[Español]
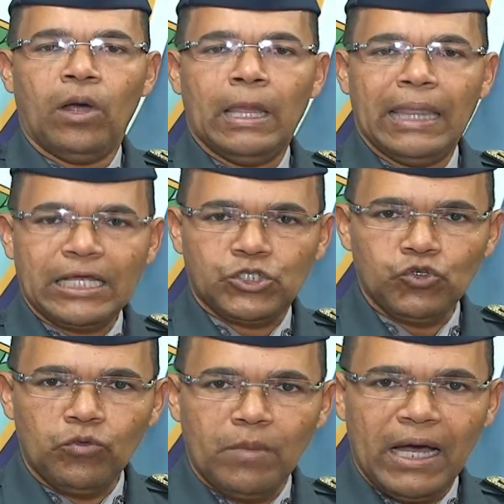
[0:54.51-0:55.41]
la
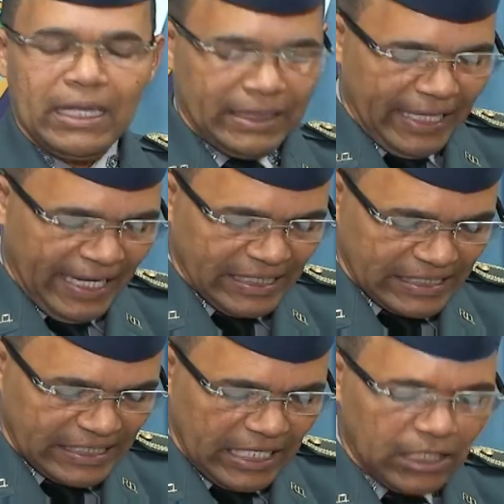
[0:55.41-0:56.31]
suma de
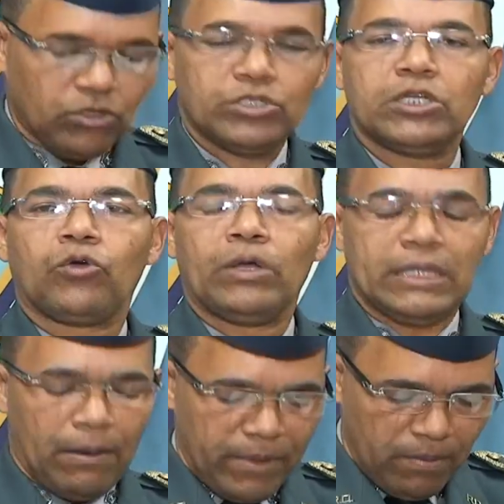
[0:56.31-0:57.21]

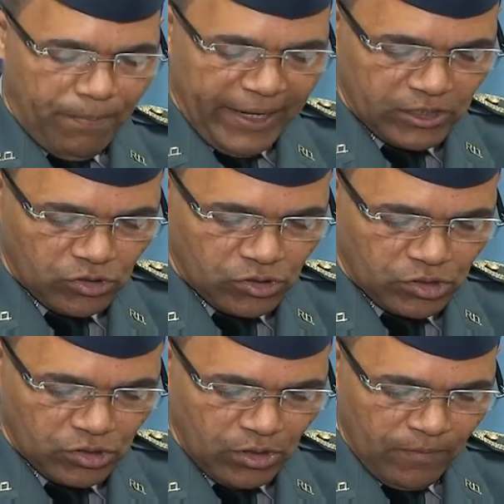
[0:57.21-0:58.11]
150 mil
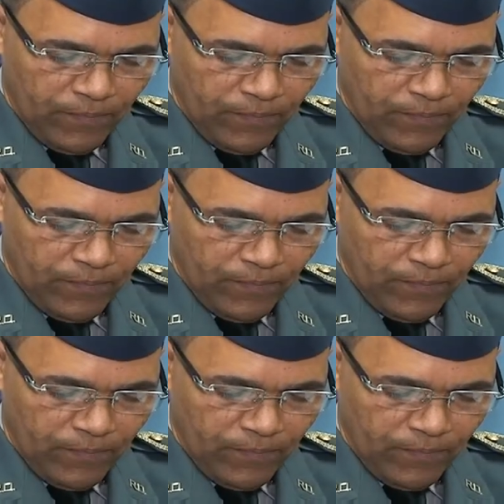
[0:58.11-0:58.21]
pesos